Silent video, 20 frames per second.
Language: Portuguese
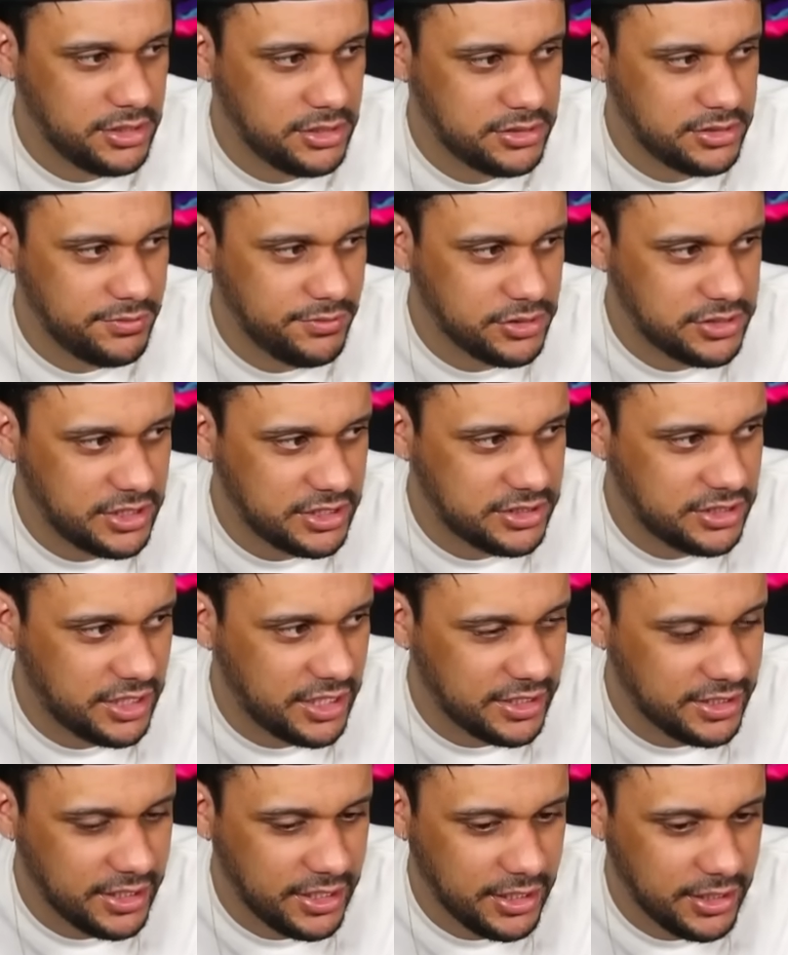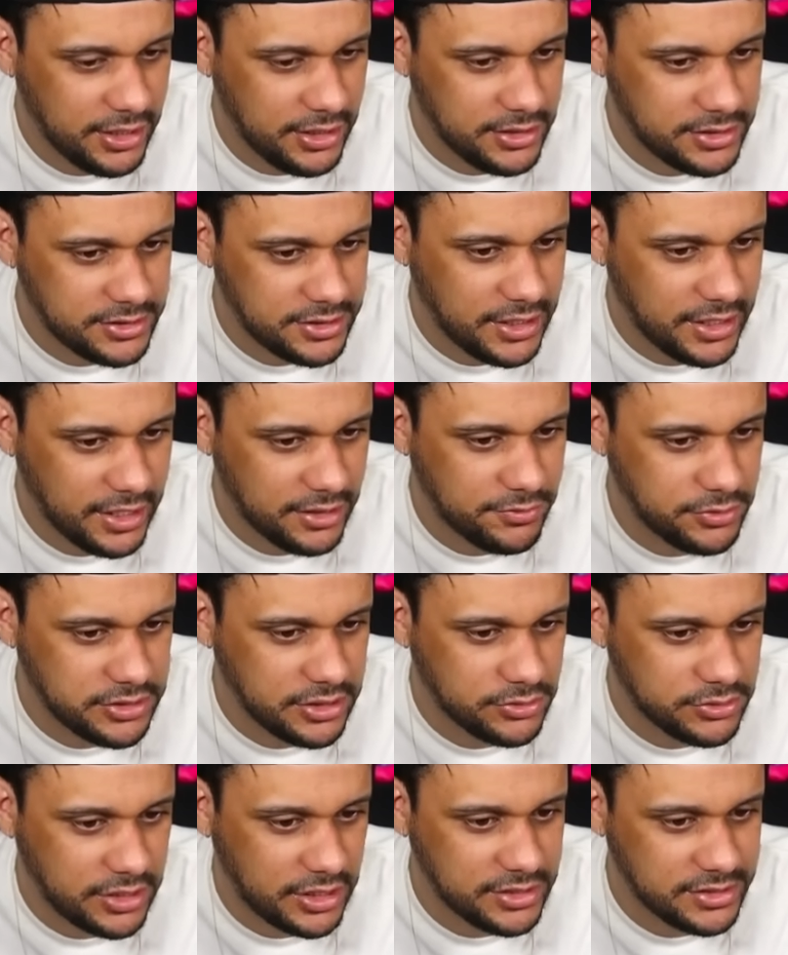e se você atirar nele, será que
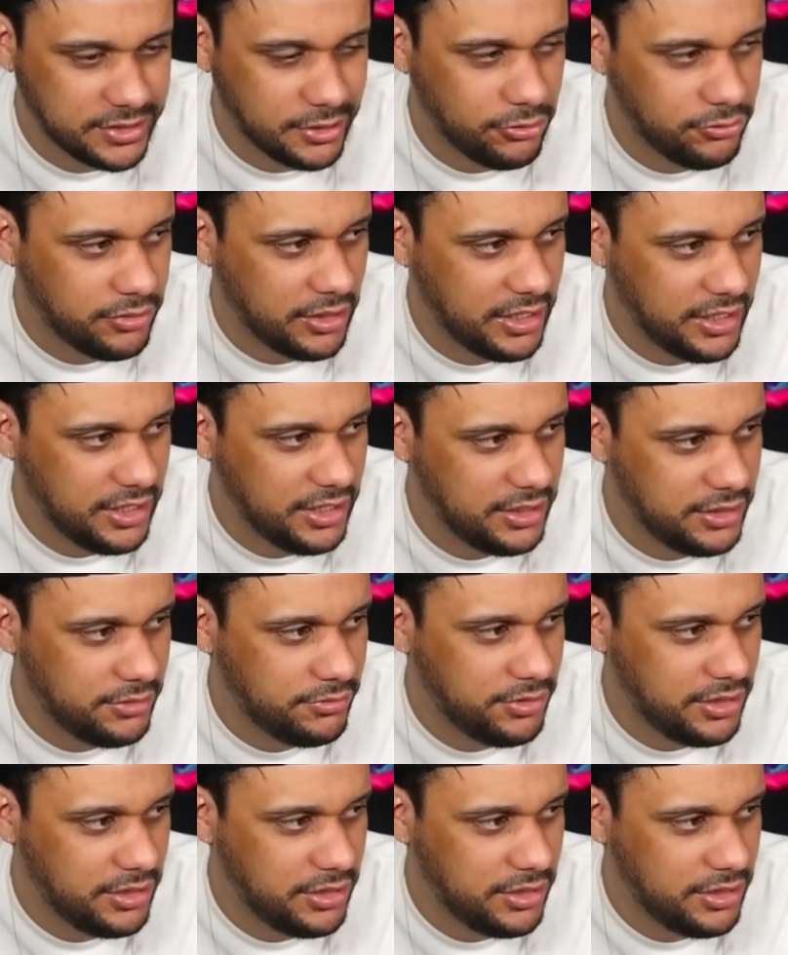você consegue salvar ele?